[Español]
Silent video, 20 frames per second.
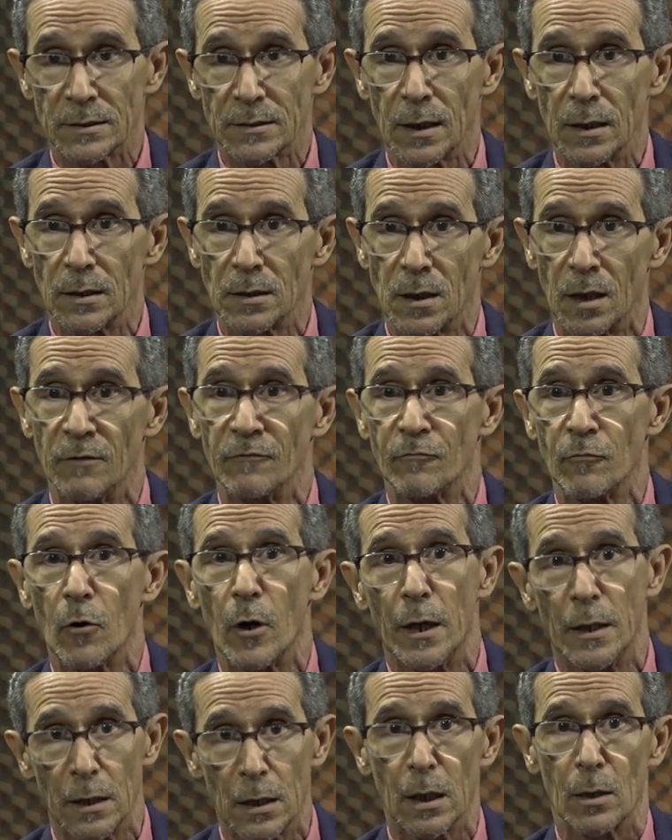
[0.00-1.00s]
Seitén
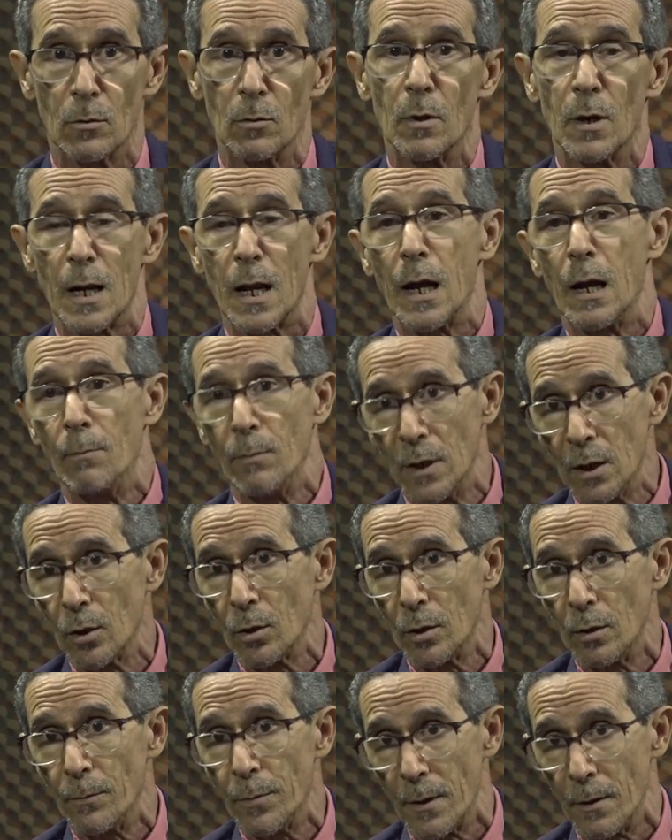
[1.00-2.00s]
fue ahí, que era un gran
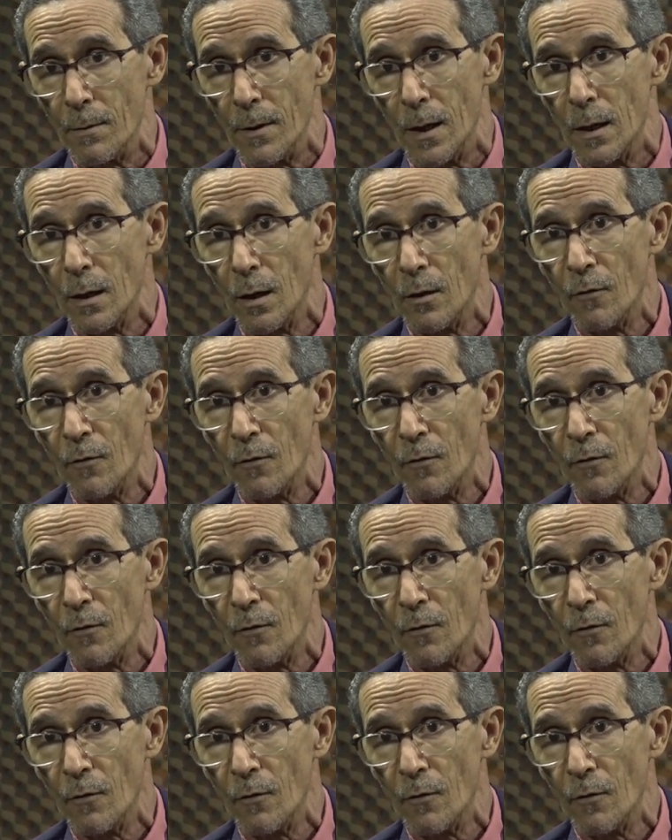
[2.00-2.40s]
amigo de Preval.